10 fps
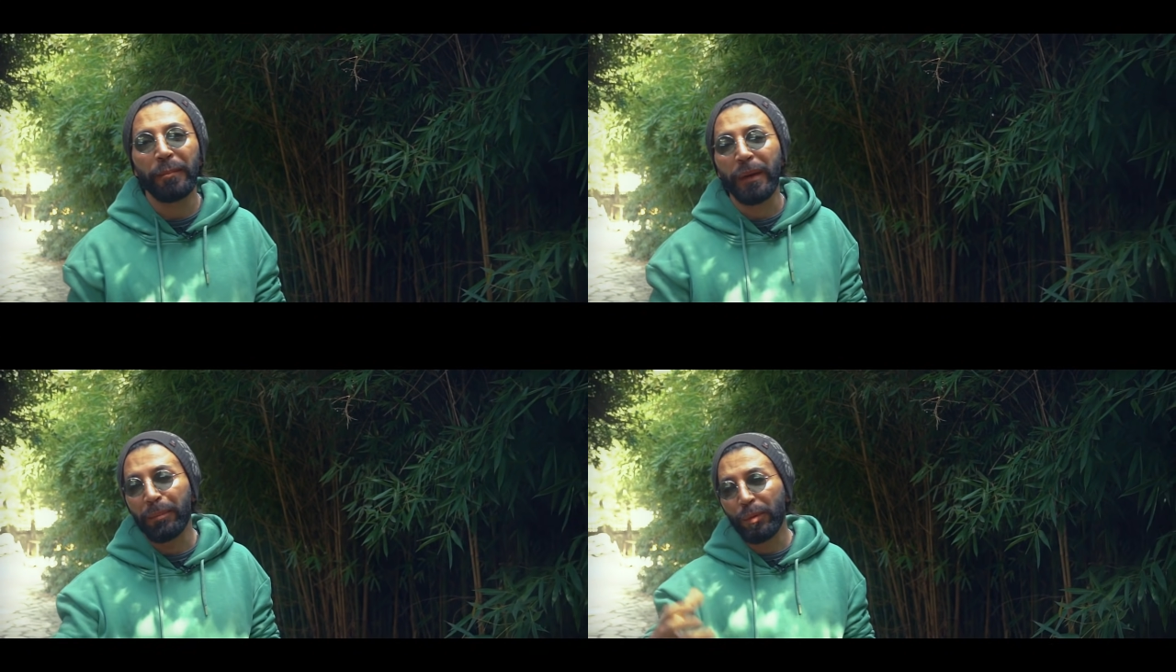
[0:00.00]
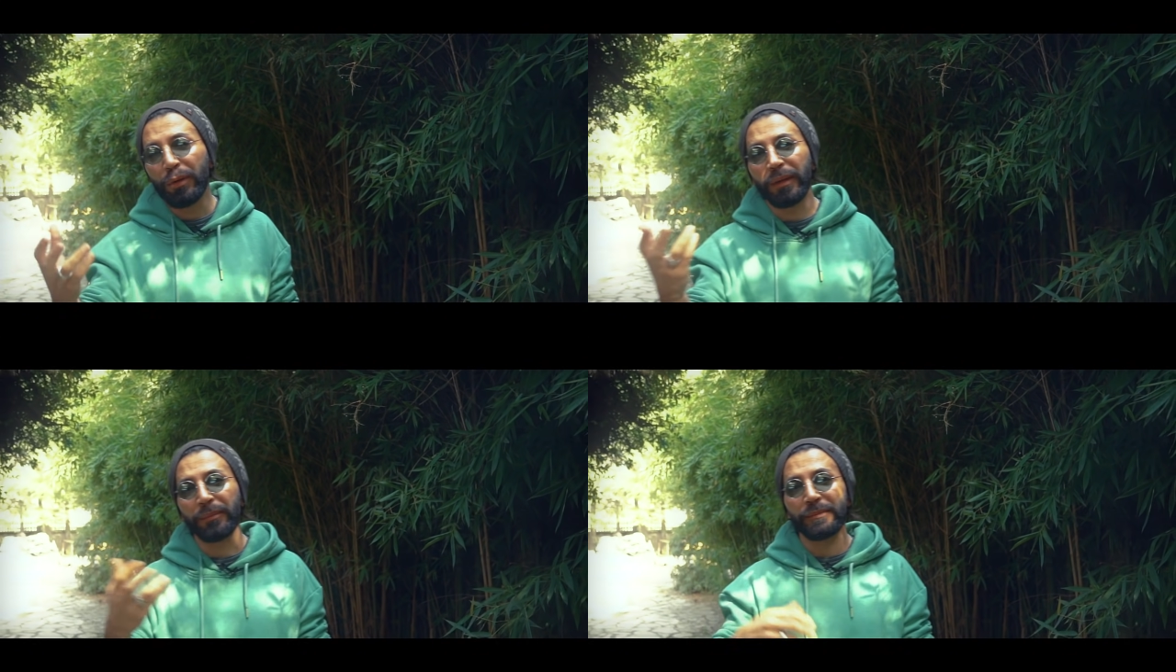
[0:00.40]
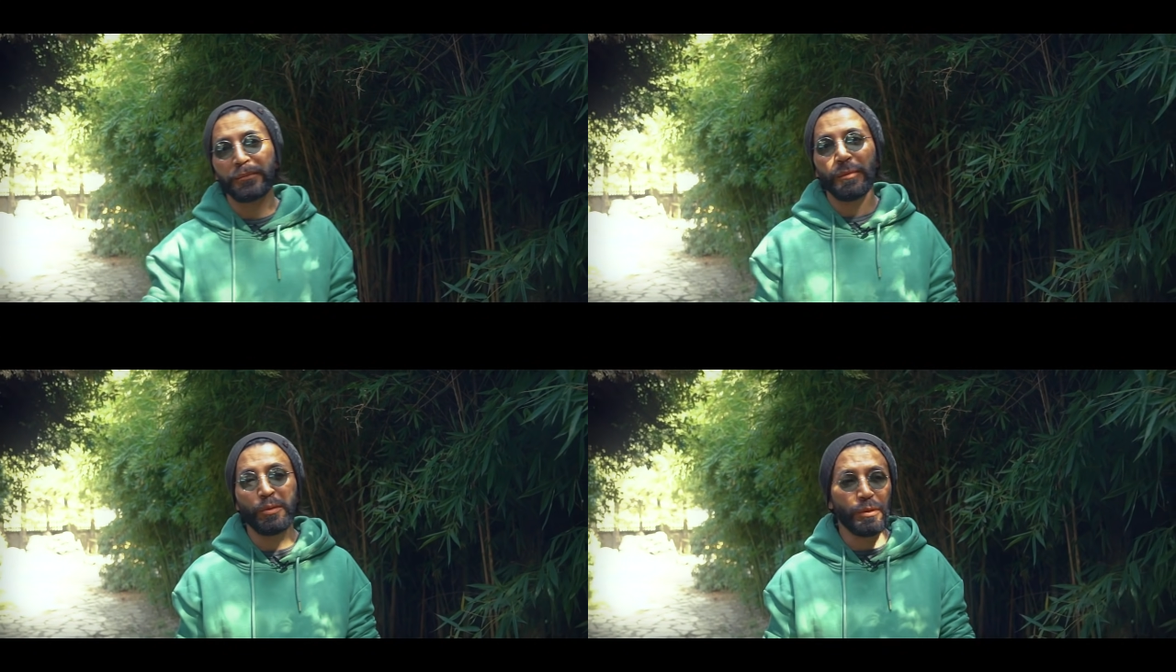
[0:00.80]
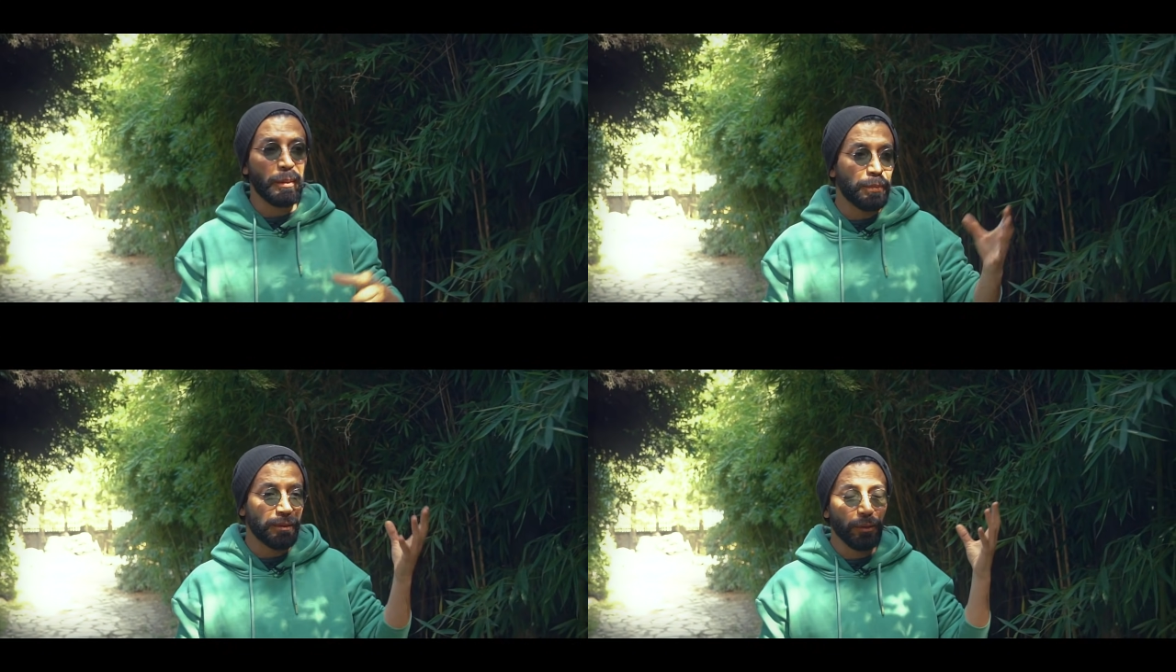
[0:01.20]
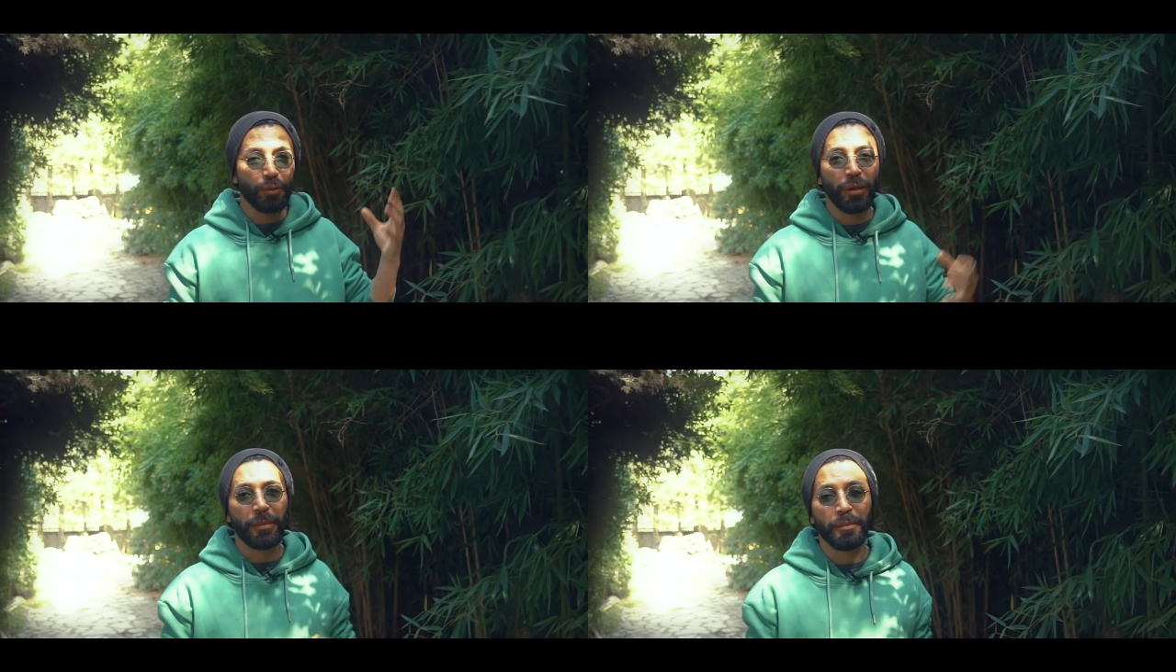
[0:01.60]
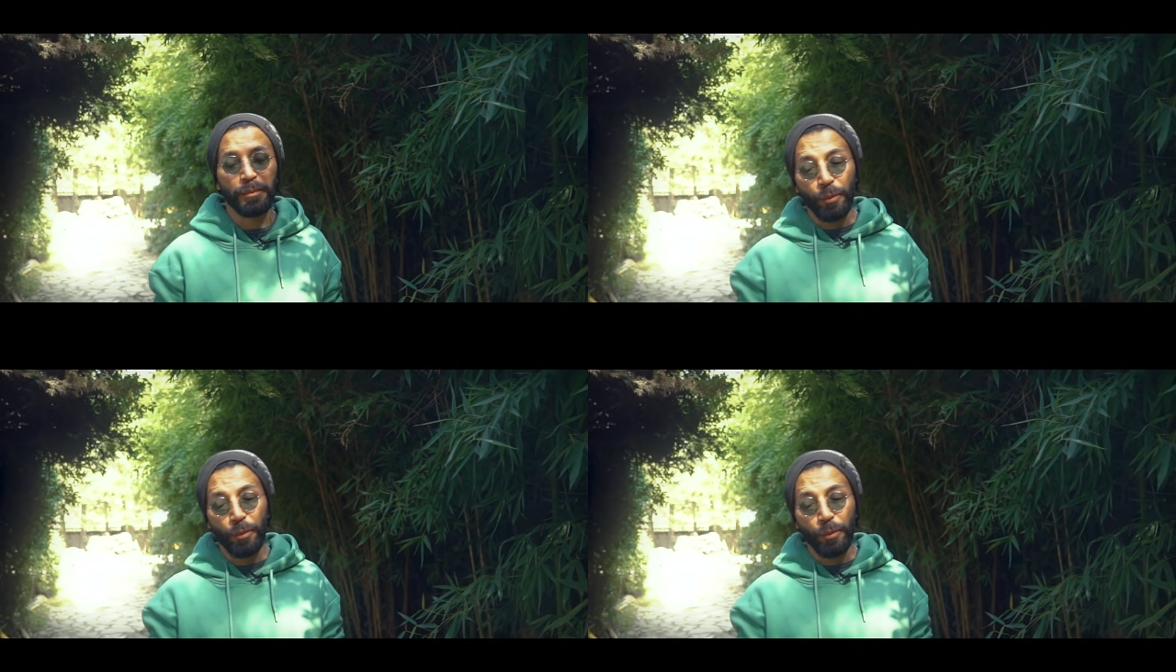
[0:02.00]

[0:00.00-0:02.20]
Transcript: Ben böyleyim, şunu yapmadan duramam,